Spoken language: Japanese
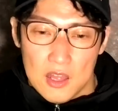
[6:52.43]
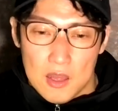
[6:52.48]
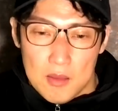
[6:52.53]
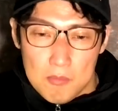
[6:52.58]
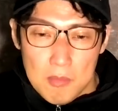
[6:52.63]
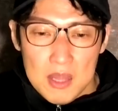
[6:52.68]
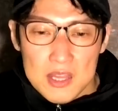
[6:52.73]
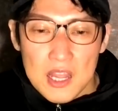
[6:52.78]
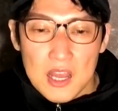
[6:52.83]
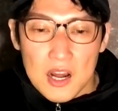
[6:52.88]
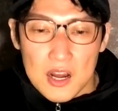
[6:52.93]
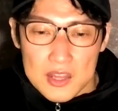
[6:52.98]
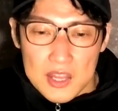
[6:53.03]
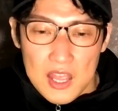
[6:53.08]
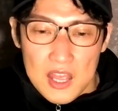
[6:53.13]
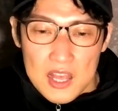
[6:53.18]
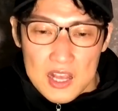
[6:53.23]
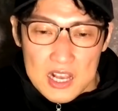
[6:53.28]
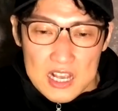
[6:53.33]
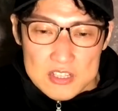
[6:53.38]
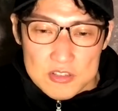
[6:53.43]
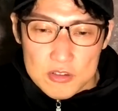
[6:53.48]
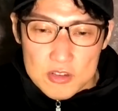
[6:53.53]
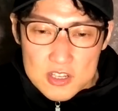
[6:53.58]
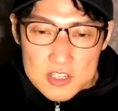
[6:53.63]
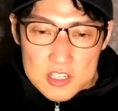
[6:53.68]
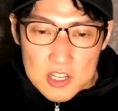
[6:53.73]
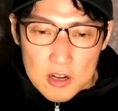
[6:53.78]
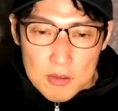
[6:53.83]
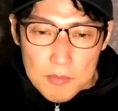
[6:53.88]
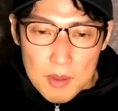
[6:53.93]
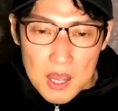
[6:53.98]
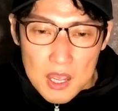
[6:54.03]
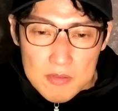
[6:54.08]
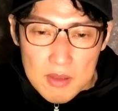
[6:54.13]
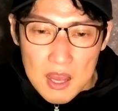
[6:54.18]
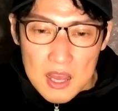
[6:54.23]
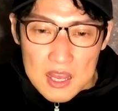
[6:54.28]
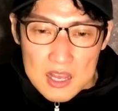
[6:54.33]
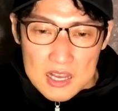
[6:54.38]
まあだからね、ガソリン車の場合
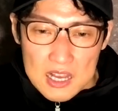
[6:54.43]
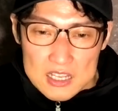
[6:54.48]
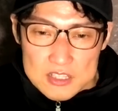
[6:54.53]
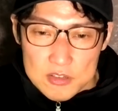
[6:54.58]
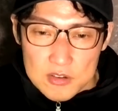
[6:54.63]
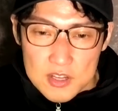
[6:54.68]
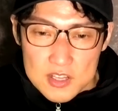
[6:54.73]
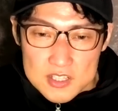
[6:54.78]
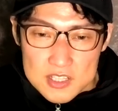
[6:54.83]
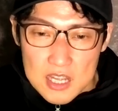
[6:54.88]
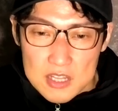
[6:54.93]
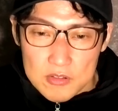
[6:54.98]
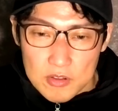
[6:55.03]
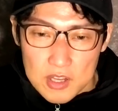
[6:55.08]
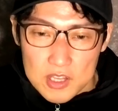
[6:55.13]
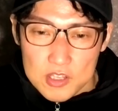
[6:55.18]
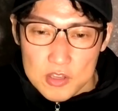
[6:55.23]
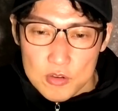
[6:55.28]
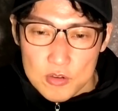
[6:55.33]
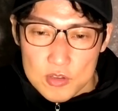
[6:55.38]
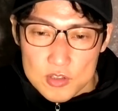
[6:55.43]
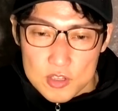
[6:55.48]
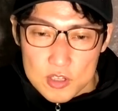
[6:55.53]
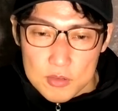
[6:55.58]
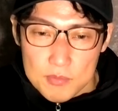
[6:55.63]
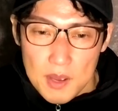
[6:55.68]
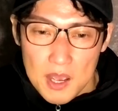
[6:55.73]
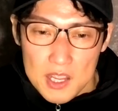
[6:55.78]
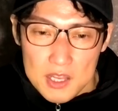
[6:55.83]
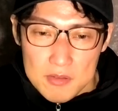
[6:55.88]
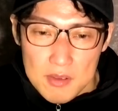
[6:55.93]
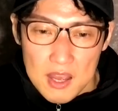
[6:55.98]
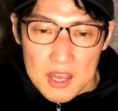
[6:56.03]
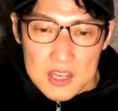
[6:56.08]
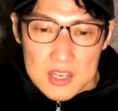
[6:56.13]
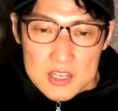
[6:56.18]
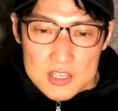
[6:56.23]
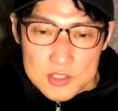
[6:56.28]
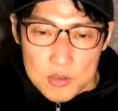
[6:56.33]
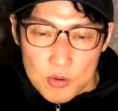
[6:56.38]
は、ガソリンスタンドで給油する場合に
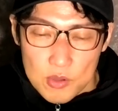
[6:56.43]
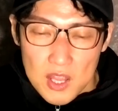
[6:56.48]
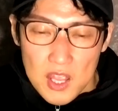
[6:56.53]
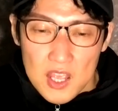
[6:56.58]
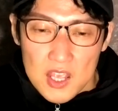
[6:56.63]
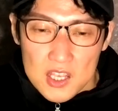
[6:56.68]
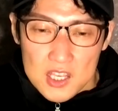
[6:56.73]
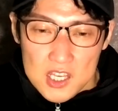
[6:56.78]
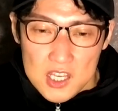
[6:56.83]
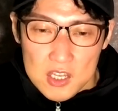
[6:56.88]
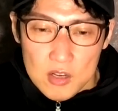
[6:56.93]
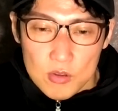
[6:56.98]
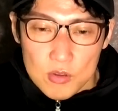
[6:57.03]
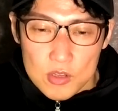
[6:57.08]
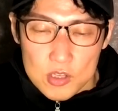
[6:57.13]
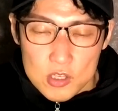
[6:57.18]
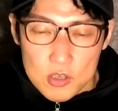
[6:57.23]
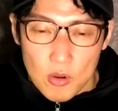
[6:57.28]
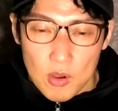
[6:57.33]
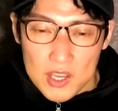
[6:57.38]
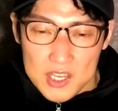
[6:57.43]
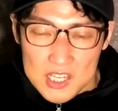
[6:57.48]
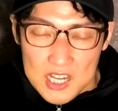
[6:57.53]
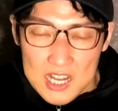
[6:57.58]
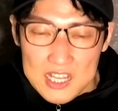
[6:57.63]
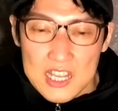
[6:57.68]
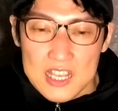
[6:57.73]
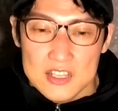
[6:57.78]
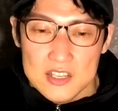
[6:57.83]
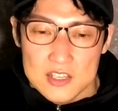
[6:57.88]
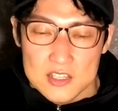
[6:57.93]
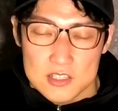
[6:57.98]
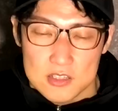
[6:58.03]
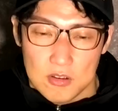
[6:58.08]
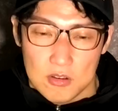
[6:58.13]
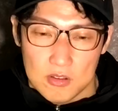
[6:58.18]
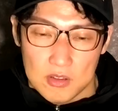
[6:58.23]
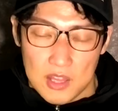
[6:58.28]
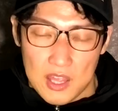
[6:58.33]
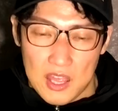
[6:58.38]
は、そのね、黄色の費用はいらないです
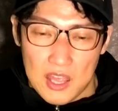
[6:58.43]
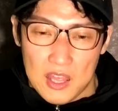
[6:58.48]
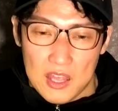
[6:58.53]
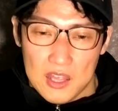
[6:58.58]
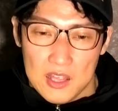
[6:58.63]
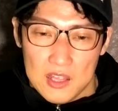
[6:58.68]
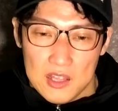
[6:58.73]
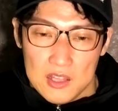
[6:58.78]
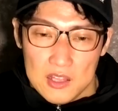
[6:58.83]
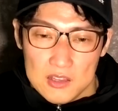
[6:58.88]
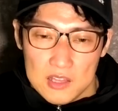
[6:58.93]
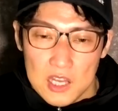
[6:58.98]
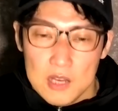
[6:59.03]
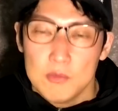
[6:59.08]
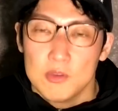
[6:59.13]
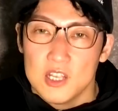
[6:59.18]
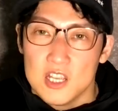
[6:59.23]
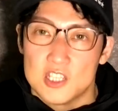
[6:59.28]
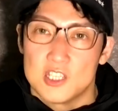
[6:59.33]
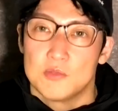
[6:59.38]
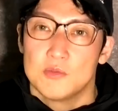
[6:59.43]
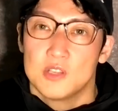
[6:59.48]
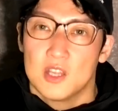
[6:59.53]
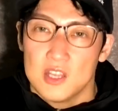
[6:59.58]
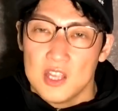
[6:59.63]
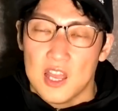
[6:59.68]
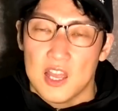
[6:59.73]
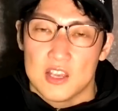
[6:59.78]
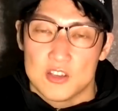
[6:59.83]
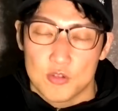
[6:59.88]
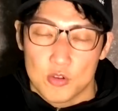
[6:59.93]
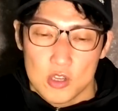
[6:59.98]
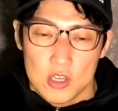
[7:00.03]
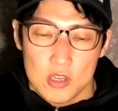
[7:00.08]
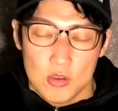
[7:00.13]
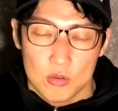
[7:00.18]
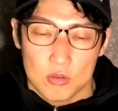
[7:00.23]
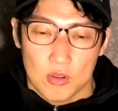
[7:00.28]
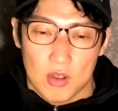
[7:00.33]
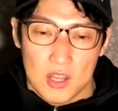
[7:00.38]
よね。何もね、自分でね、初期
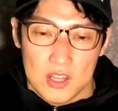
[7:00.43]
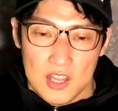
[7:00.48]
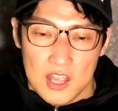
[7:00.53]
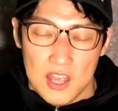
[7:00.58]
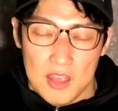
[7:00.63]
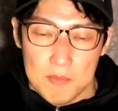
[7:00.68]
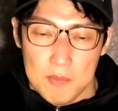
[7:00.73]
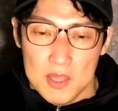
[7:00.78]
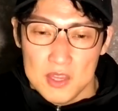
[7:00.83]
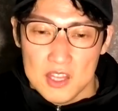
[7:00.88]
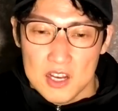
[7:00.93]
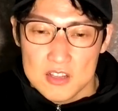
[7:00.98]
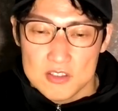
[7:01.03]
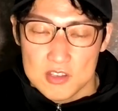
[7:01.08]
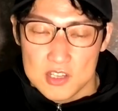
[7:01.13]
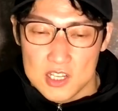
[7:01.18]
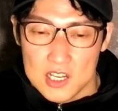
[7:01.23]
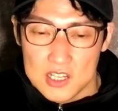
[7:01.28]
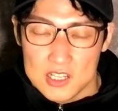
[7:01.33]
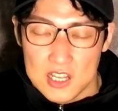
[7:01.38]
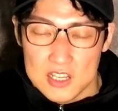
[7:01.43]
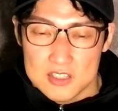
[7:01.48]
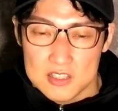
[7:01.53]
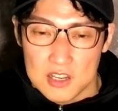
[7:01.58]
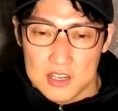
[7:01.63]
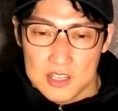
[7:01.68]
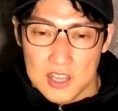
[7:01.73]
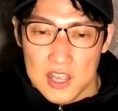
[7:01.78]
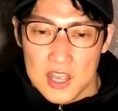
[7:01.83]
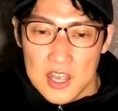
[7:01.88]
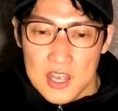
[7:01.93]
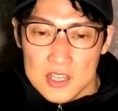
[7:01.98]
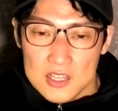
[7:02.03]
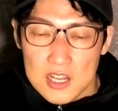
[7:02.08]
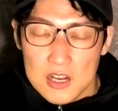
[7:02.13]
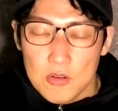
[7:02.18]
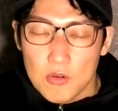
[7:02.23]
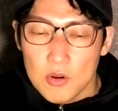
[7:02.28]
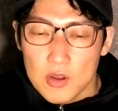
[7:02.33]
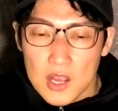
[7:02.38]
費用とかね、メンテナンス費いらないですからね。
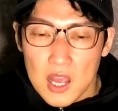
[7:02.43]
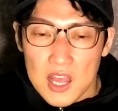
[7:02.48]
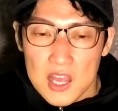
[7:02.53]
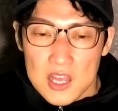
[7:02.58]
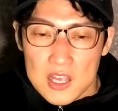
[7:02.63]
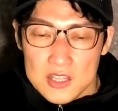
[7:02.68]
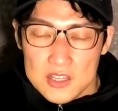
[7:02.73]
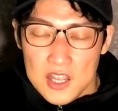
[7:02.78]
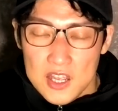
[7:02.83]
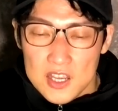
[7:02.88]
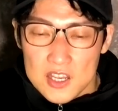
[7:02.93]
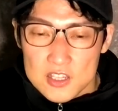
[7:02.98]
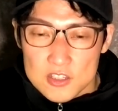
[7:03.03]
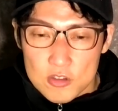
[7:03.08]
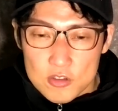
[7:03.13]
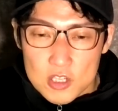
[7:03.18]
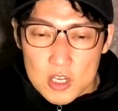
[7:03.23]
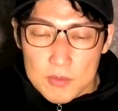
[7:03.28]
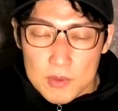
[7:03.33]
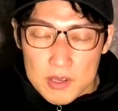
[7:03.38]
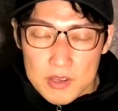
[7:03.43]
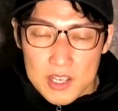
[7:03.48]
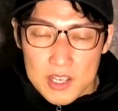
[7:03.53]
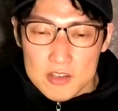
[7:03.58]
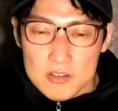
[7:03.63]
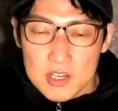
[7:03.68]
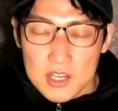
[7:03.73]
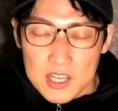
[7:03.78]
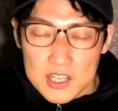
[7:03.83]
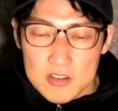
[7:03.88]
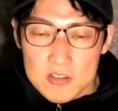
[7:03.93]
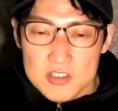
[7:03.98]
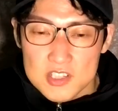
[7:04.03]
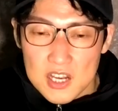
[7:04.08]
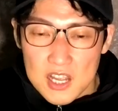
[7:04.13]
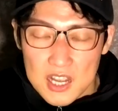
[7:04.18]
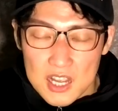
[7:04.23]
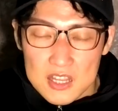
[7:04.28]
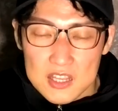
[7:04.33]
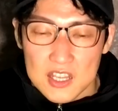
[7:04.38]
ただこれが電気自動車の場合くらかいるん
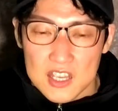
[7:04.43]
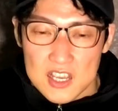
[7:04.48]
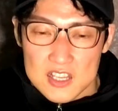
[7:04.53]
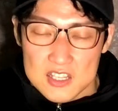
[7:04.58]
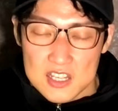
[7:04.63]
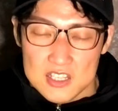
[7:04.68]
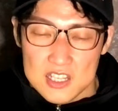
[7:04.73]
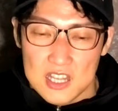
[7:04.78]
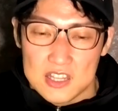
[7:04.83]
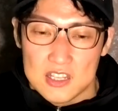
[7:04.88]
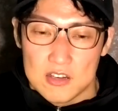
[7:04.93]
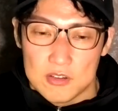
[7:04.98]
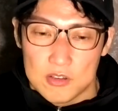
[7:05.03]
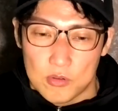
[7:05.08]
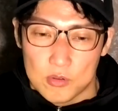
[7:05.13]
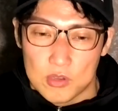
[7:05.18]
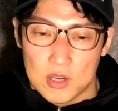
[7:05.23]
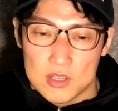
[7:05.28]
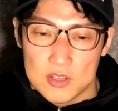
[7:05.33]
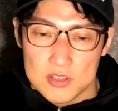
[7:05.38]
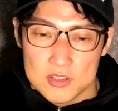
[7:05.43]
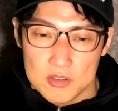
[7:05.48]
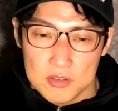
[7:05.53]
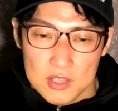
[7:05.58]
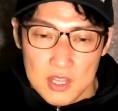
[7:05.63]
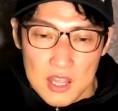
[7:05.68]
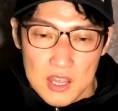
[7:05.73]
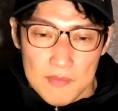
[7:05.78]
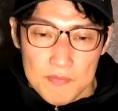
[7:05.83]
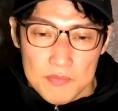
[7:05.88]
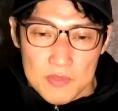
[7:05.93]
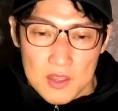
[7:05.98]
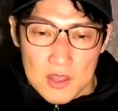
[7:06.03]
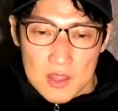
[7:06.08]
じゃないかって計算になってるってことなんですよね。